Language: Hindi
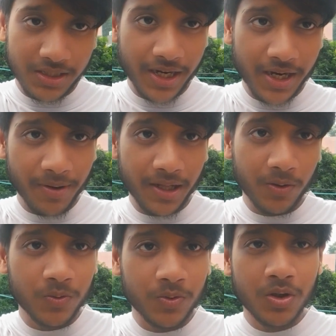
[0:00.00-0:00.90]
नहीं पाया
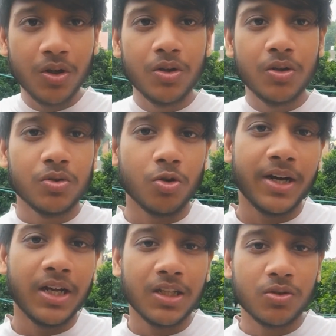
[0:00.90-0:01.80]
हूँ तो
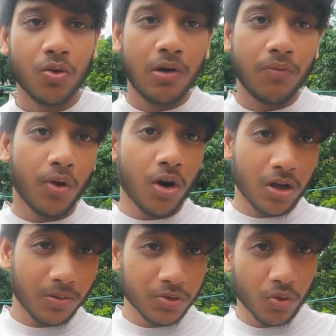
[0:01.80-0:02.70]
भाई आज थोड़ा ब्लॉग
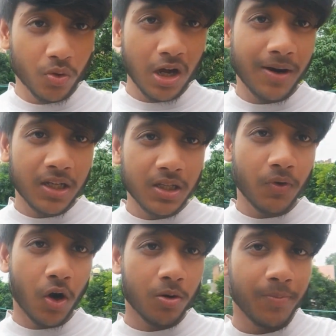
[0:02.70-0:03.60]
कम छूट हुआ है बाकी
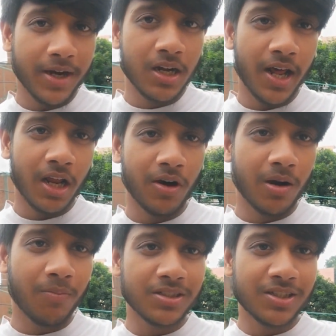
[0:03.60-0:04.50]
ब्लॉग में भाई गाना
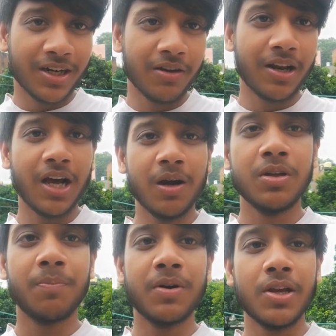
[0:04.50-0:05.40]
वाना मस्त रहने वाला है
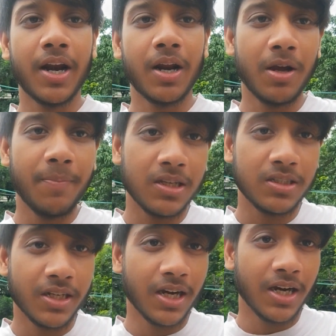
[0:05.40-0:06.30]
अभी अपन जा रहे हैं भाई
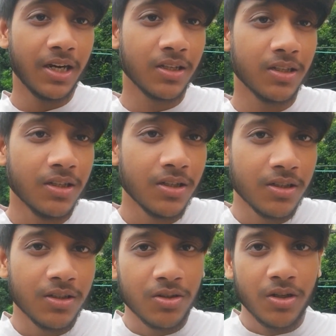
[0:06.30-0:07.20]
पैसे निकालने
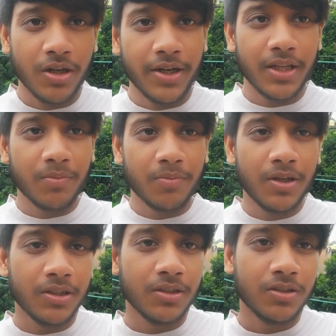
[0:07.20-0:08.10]
ए पे
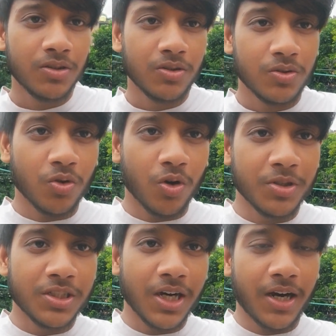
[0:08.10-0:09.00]
तो
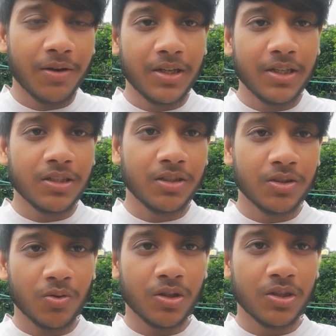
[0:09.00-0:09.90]
अभी जा रहे हैं भाई
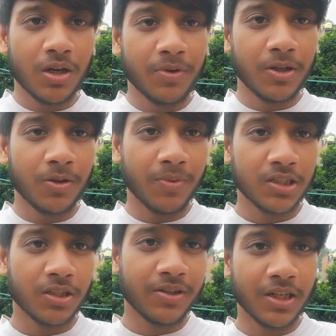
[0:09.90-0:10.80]
थोड़ी देर में
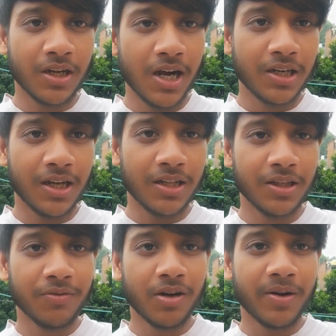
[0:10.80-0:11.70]
पैसा वैसा निकाल के आते
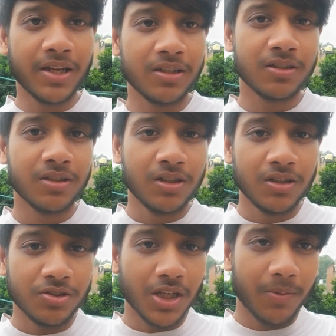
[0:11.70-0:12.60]
हैं फिर भाई
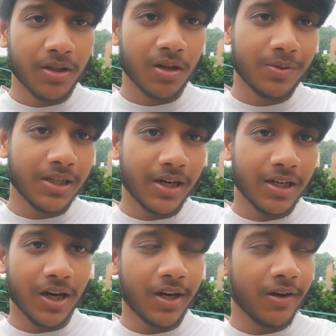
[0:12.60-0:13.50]
जैम वैमिंग
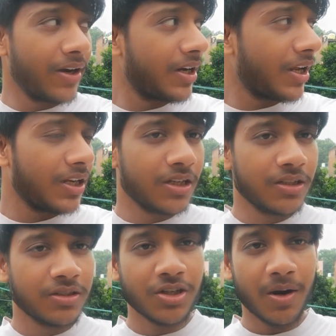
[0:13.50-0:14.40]
करेंगे गाने वाने करेंगे
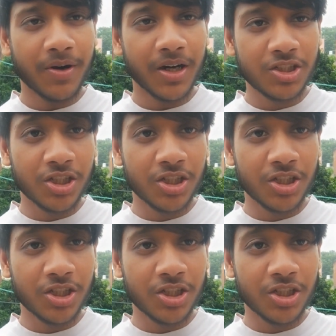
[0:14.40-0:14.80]
चार पाँच